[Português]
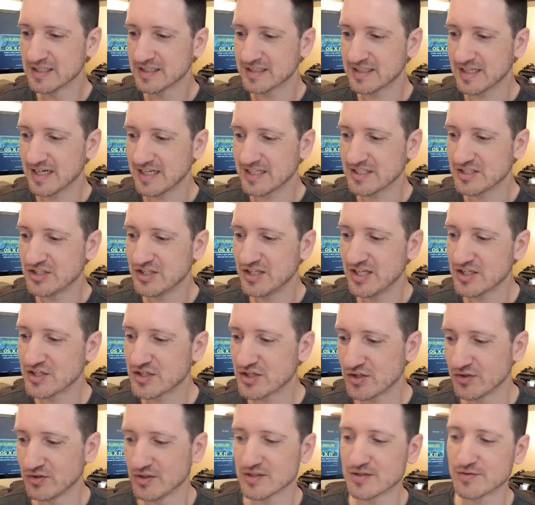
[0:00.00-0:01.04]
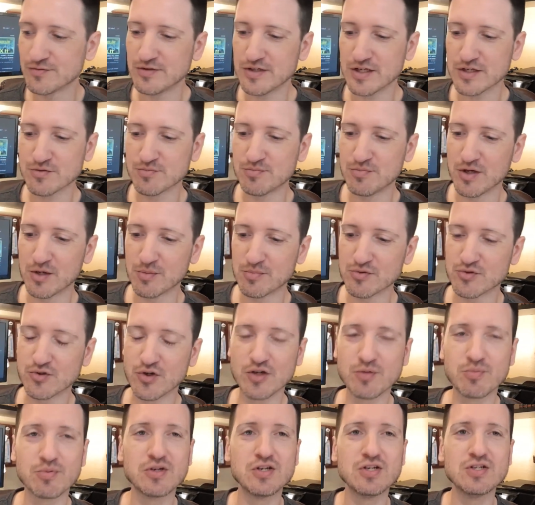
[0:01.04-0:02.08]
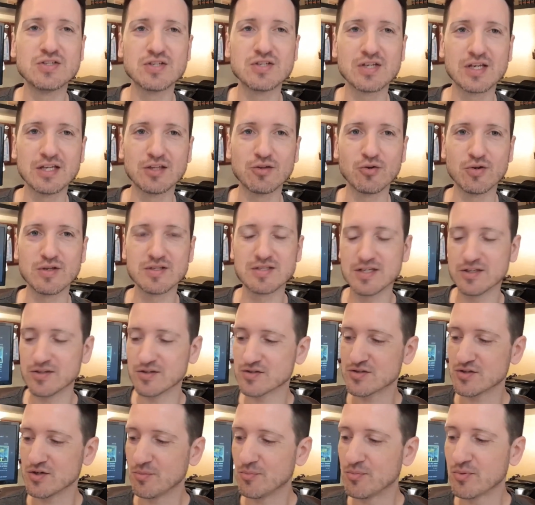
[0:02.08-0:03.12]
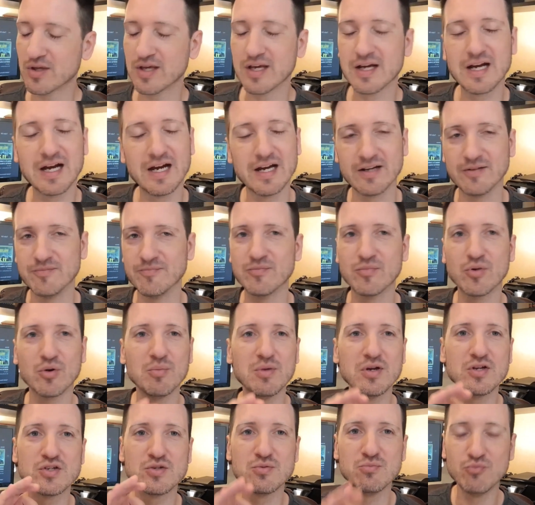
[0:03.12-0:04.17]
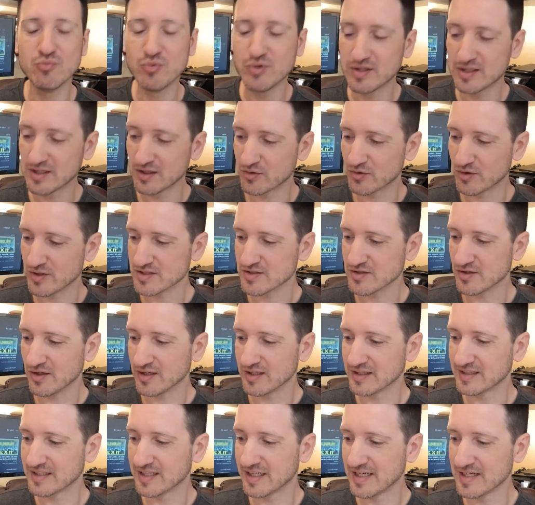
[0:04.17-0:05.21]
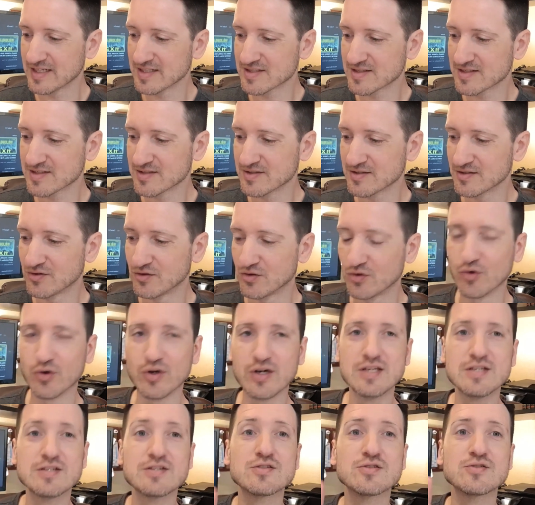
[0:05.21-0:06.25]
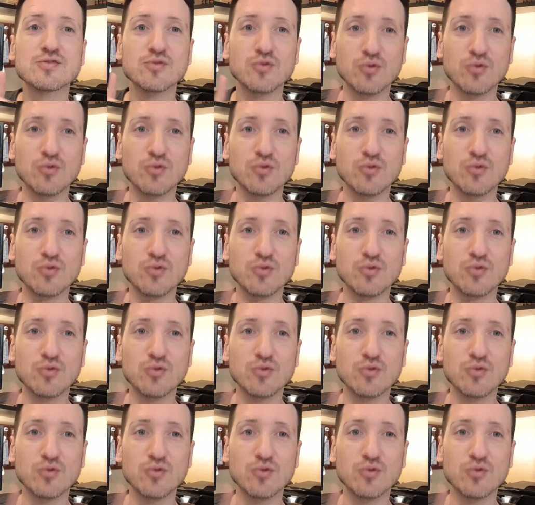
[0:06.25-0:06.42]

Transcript: tá, direitinho desse 21 episódio pra gente seguir teorizando assim, ó, porque, cara, promete muita coisa, ó. 3, 2,